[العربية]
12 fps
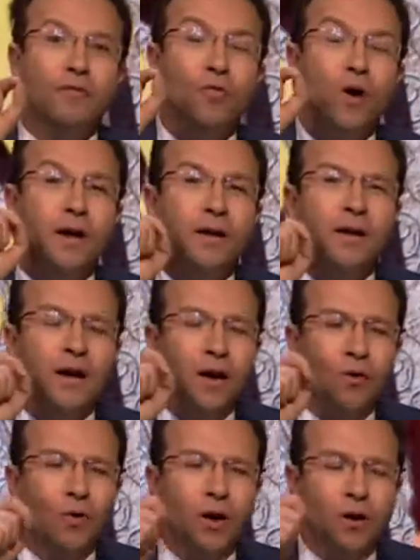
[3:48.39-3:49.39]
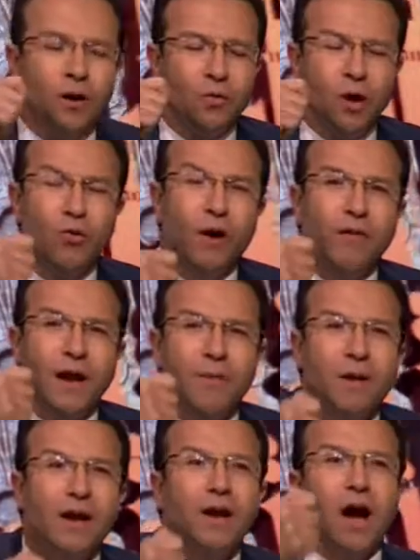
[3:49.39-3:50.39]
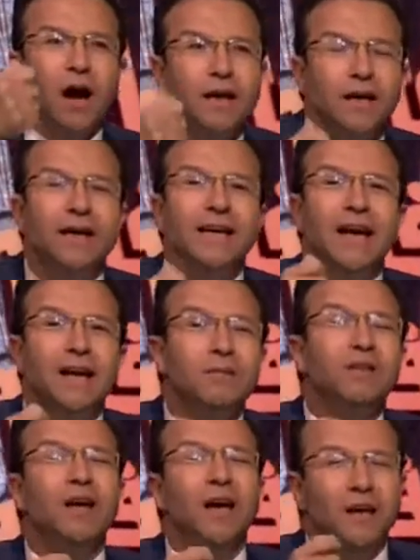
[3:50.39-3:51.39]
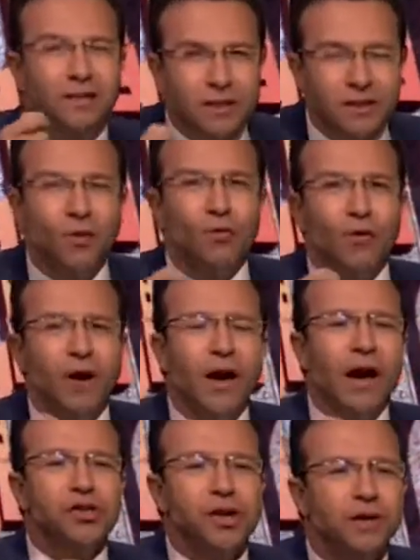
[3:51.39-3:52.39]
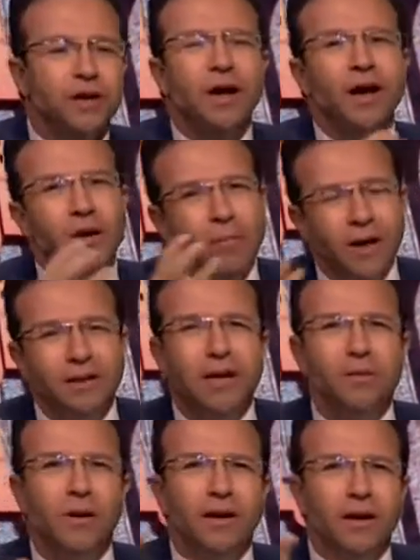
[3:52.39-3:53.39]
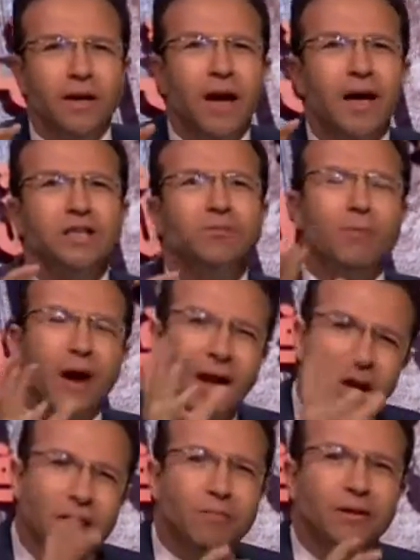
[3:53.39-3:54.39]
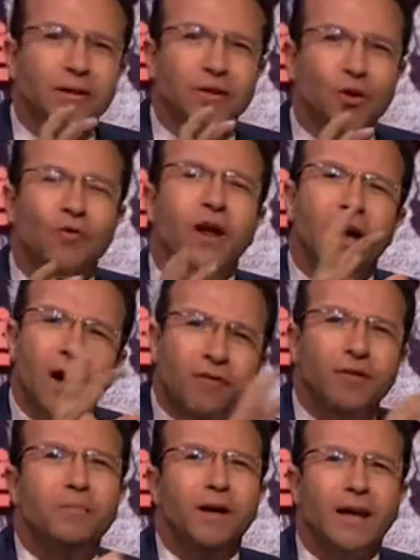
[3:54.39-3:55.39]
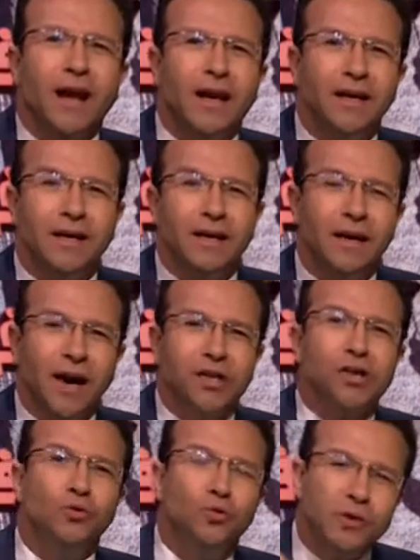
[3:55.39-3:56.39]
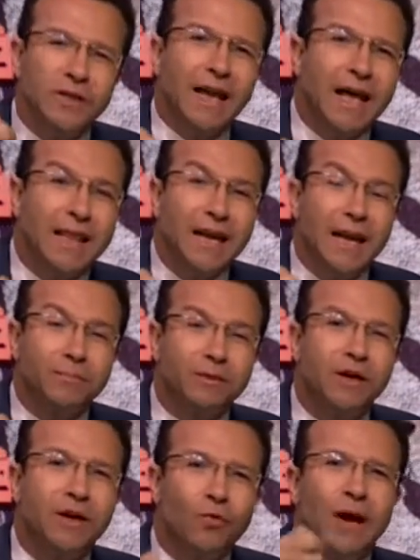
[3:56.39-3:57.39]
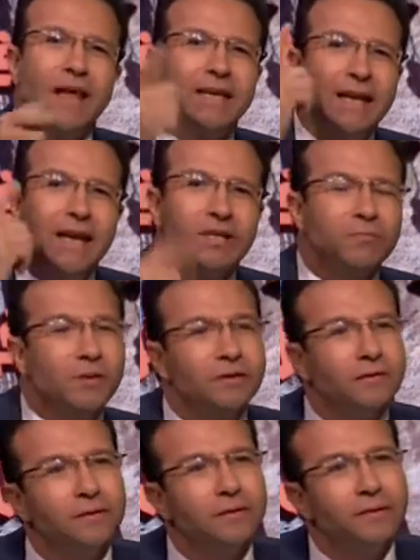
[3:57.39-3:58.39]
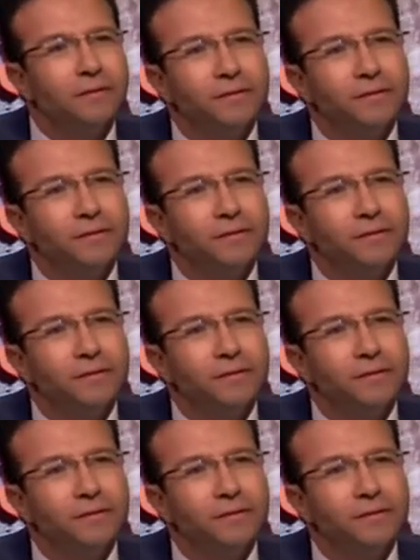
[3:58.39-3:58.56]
وهن وهن وهنوقف على معنى حقيقي لكلمة التصوف عشان البعض اللي ليه أزمة مع كلمة تصوف لا اعرف المعنى الحقيقي عشان تزيل هذا اللبس وهذه الأزمة آه